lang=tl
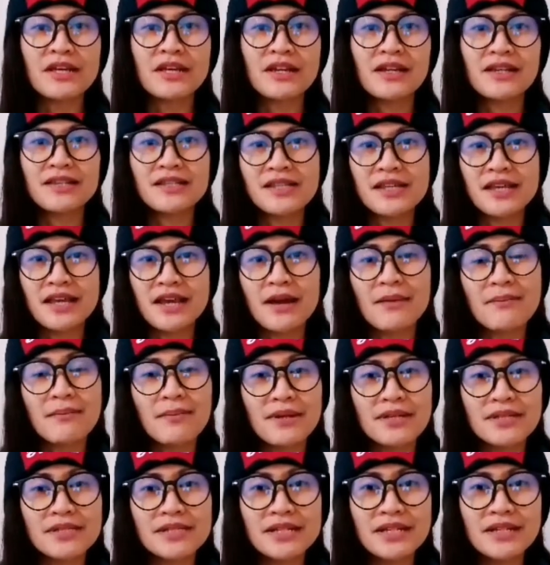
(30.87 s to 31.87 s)
Kasi ang
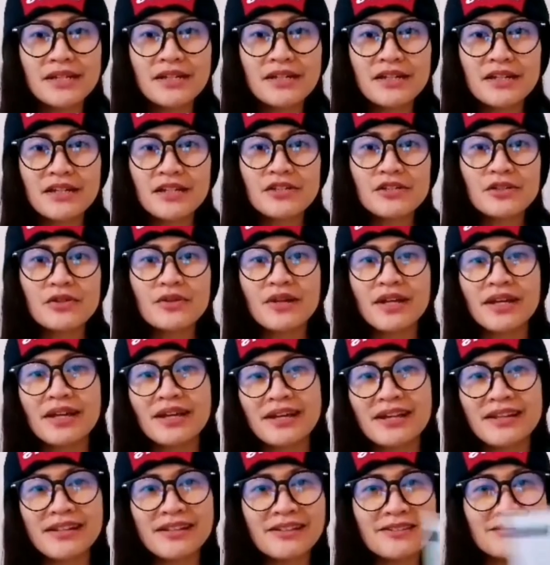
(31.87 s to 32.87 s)
bansang
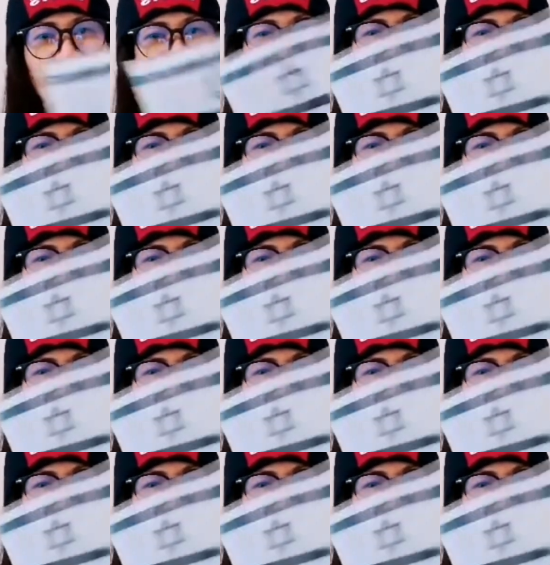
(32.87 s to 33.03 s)
Israel,